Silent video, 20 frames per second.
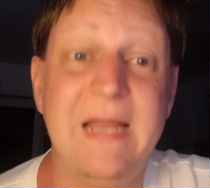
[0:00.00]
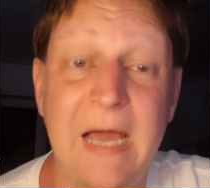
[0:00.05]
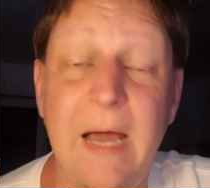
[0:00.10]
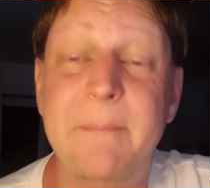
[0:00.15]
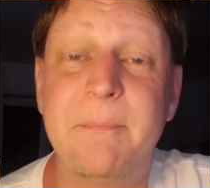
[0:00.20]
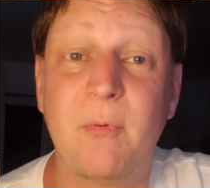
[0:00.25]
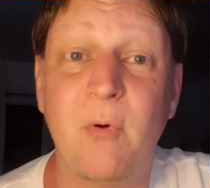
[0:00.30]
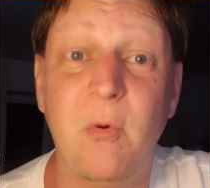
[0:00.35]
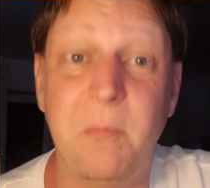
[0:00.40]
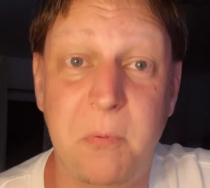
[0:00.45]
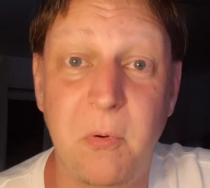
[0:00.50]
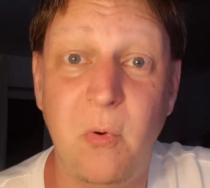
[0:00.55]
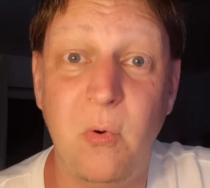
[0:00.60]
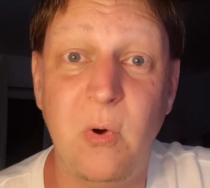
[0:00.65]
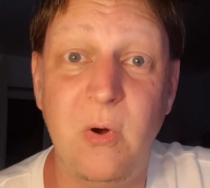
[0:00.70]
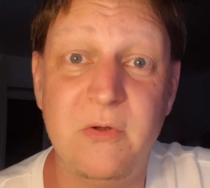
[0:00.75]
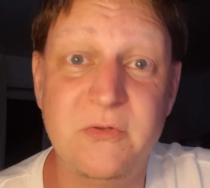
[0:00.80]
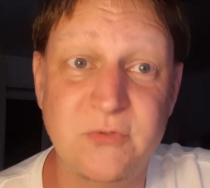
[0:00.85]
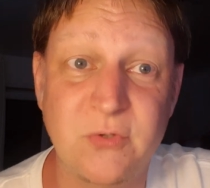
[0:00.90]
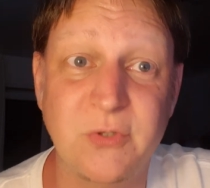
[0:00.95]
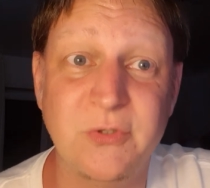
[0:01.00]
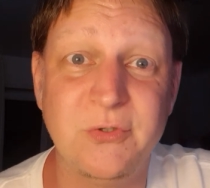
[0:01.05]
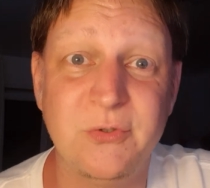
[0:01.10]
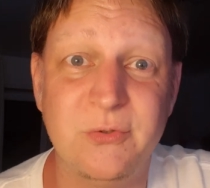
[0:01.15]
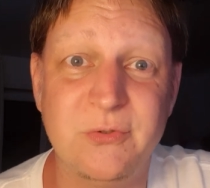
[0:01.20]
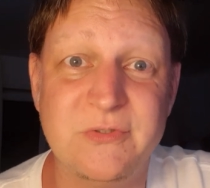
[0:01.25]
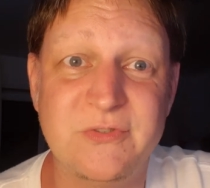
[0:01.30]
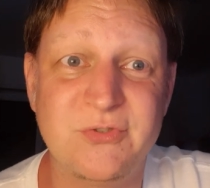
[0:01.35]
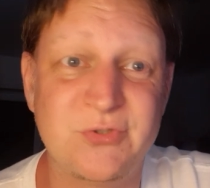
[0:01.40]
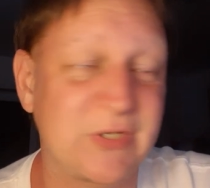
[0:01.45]
Apropos Sonne
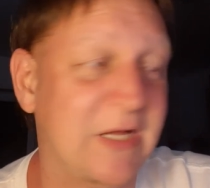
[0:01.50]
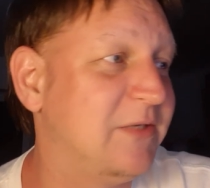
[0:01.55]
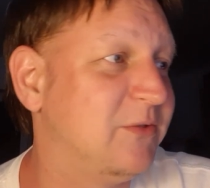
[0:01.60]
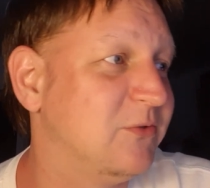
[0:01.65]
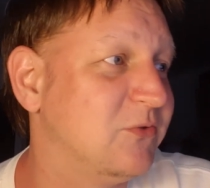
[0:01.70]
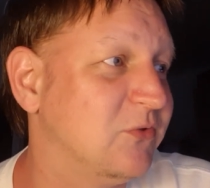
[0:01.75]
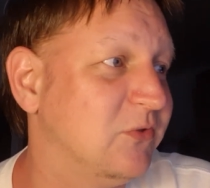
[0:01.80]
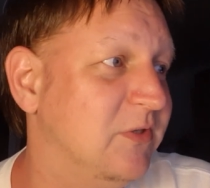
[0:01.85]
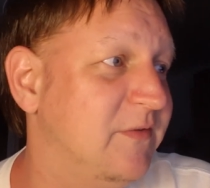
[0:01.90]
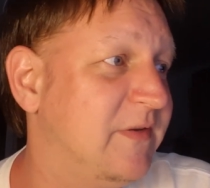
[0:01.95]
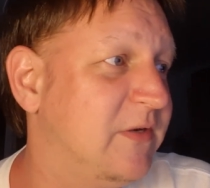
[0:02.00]
und Strand und Sonne.